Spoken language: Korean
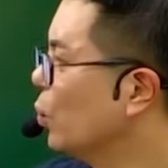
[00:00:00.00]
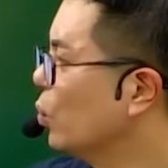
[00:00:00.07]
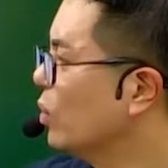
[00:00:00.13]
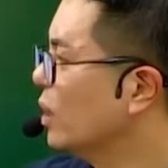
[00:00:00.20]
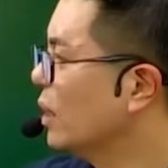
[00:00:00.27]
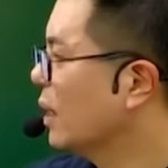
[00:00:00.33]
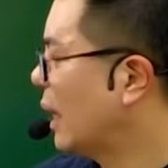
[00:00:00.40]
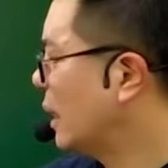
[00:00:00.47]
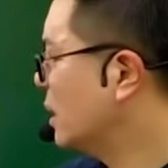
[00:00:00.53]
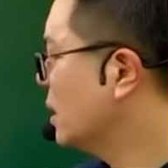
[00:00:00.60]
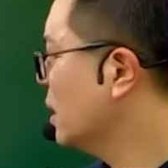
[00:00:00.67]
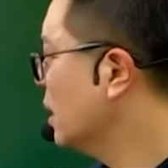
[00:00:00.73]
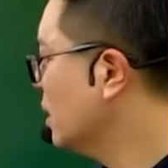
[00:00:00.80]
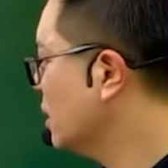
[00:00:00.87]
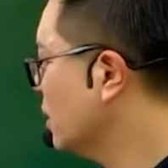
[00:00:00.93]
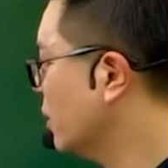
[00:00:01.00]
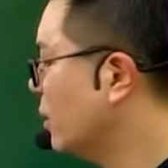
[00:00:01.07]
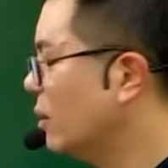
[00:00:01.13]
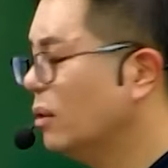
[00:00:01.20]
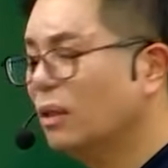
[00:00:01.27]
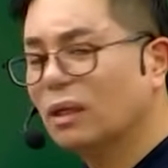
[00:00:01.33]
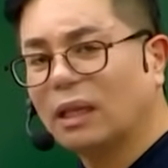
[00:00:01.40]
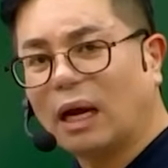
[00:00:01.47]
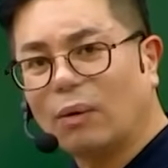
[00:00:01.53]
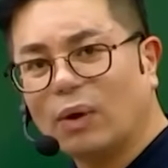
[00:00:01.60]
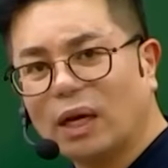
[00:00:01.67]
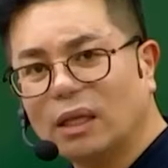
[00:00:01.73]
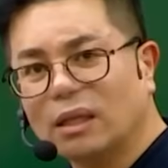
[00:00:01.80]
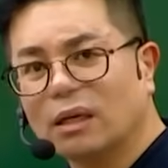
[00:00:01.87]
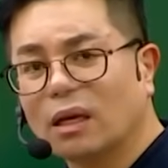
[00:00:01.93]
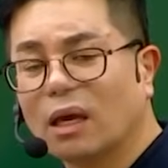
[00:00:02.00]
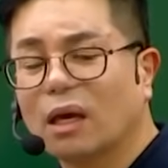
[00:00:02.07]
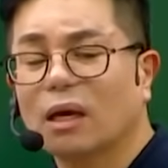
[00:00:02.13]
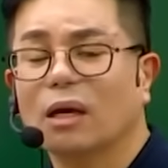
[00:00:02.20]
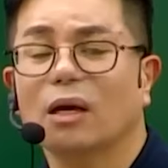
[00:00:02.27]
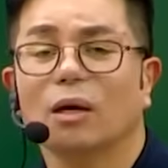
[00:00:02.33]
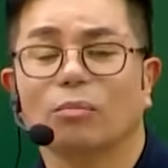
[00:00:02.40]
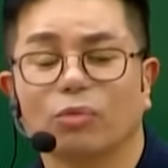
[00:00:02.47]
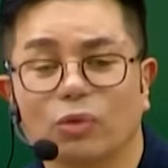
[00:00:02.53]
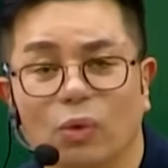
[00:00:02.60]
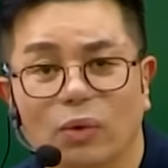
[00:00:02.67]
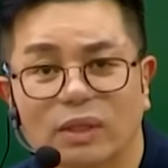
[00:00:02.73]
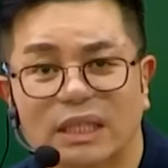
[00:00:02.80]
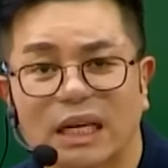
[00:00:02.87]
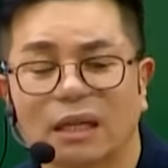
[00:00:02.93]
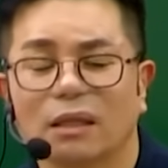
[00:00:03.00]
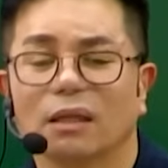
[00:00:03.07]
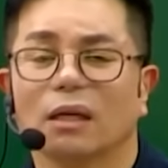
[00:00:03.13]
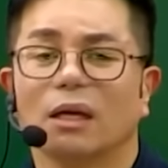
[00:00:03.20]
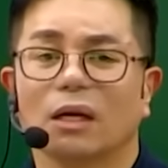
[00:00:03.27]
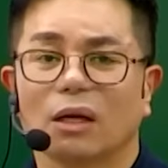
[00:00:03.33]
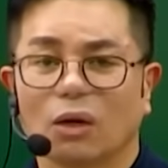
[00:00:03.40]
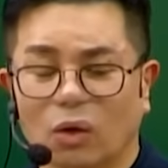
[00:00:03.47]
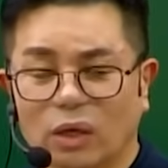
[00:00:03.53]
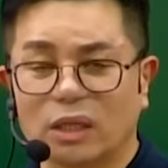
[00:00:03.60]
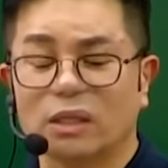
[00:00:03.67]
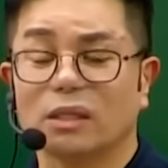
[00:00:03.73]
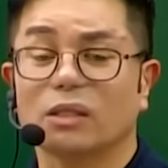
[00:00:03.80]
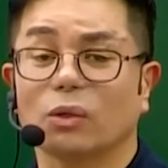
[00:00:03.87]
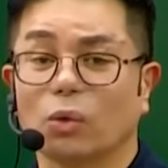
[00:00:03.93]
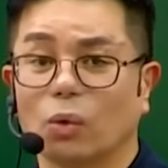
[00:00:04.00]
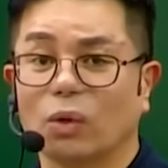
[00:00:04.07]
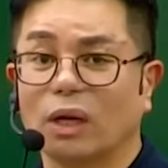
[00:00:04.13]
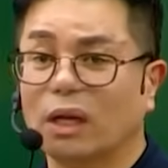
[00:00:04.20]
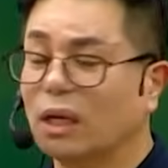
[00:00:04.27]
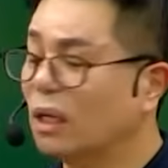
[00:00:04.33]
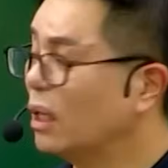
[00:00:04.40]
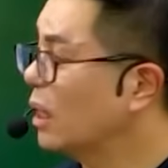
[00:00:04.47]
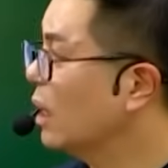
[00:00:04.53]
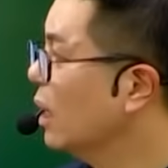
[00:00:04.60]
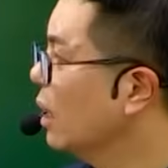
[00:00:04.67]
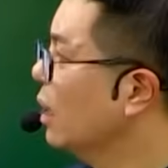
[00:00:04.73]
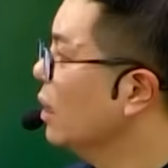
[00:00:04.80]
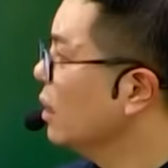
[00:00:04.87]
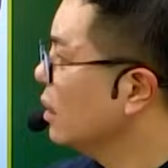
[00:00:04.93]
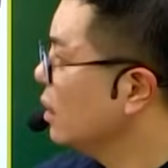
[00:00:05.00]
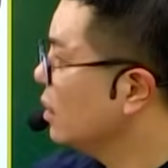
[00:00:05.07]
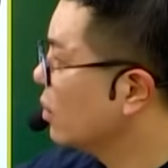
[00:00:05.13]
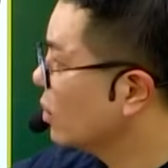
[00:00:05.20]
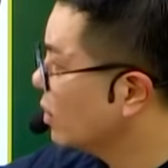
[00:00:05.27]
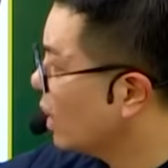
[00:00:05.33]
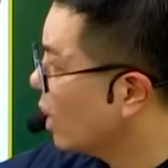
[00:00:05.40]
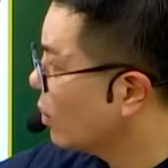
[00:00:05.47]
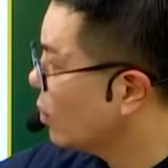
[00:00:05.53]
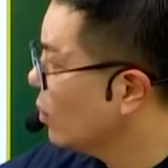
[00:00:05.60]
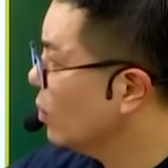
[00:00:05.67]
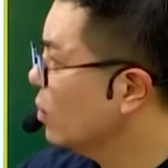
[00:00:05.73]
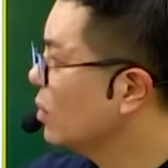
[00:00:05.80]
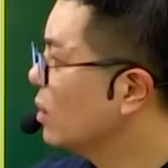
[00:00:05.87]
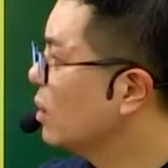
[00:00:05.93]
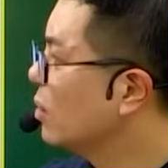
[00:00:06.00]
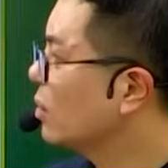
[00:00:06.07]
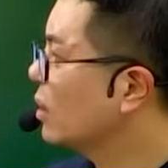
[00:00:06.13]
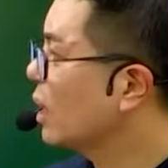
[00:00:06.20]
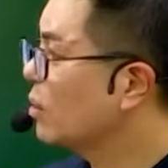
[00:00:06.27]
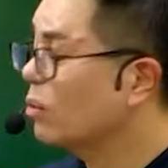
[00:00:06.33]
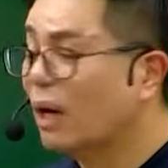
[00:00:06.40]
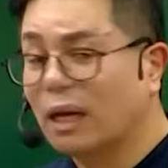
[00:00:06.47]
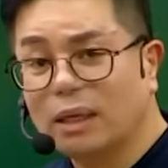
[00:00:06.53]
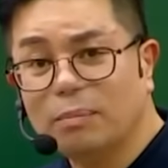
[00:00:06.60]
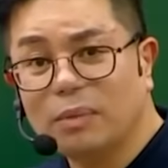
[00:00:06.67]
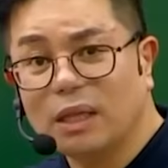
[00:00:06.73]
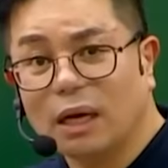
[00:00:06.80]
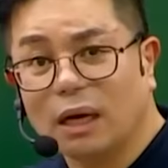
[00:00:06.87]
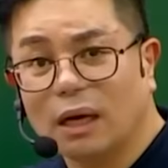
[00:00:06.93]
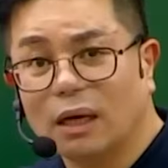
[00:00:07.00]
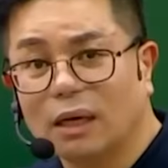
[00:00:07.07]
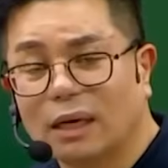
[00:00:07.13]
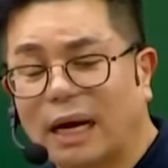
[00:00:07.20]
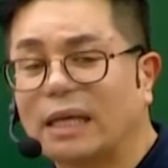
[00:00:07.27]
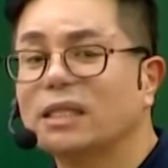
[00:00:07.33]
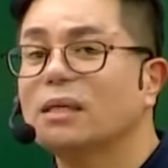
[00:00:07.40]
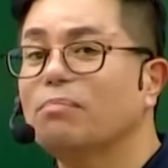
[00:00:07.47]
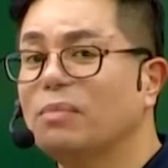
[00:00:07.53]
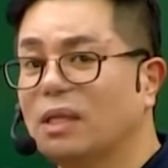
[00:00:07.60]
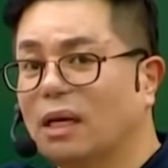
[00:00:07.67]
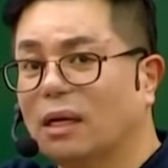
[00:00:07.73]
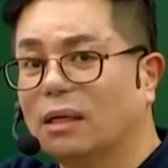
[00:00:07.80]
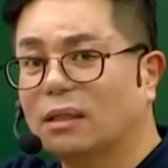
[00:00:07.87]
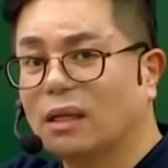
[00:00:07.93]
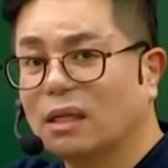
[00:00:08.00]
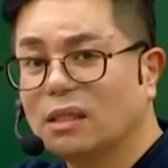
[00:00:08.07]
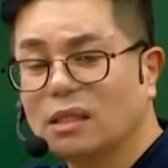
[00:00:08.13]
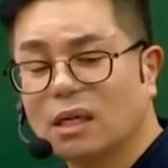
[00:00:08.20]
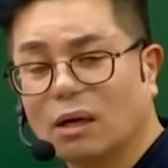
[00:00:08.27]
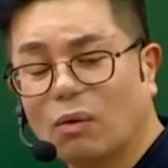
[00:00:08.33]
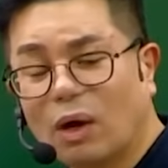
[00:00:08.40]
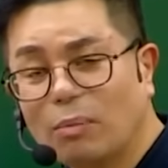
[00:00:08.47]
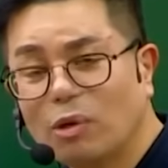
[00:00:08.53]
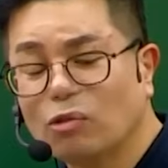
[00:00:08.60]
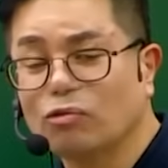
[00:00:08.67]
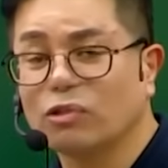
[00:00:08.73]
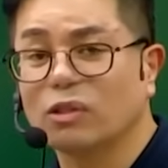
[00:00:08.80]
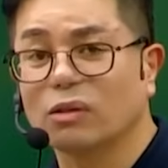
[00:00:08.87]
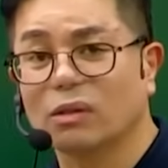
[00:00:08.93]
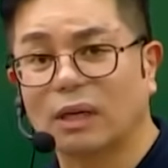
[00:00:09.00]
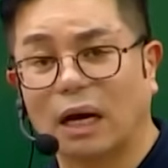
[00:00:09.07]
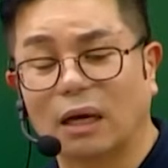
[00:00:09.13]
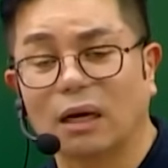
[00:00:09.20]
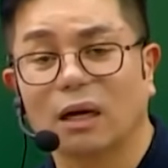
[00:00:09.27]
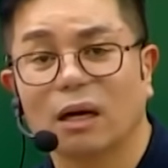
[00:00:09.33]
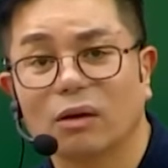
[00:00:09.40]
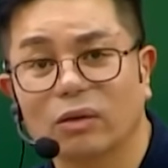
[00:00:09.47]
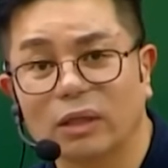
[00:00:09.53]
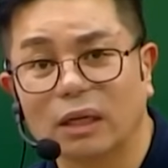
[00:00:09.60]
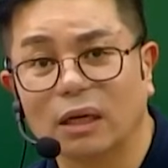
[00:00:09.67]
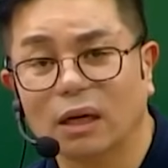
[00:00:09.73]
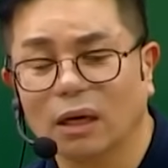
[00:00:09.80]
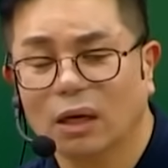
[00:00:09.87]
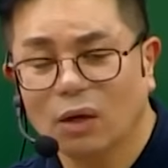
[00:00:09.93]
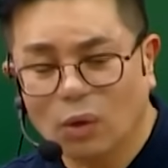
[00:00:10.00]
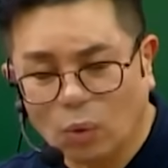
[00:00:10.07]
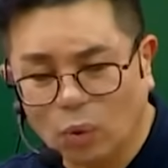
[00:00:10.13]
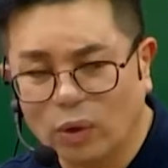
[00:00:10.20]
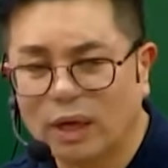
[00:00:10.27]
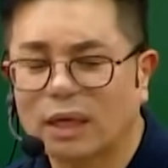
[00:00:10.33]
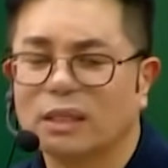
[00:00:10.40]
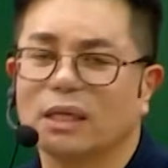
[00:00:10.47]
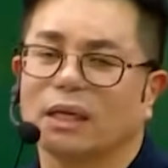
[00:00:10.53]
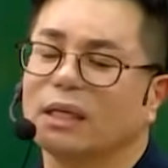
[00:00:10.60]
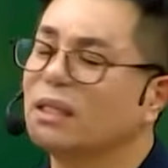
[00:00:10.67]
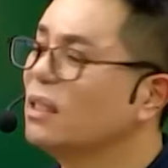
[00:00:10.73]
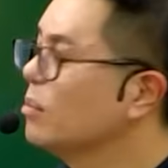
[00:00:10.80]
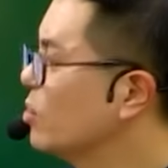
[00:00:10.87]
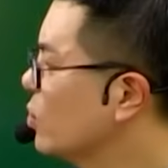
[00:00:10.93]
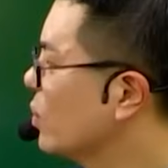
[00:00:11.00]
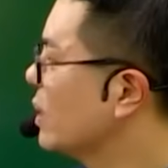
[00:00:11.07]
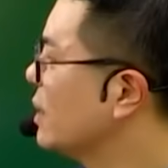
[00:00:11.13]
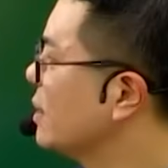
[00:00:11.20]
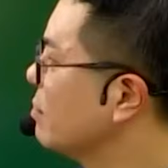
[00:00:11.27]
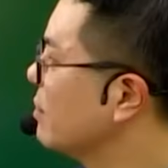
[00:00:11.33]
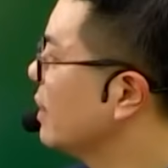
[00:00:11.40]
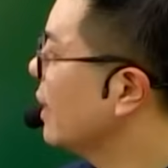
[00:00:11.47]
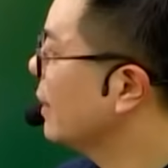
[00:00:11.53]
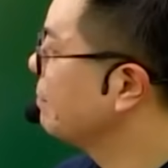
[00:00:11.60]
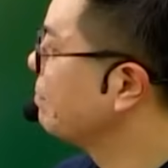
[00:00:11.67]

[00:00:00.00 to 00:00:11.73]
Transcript: 요 그림 같이 해서 나와 있는 게 부동산 거래 질서 교란 행위니까 이거 따로 이거 따로가 아닙니다. 같이입니다. 단지 제가 화면 구성을 각각 한 거니까 오해하지 않았으면 좋겠습니다.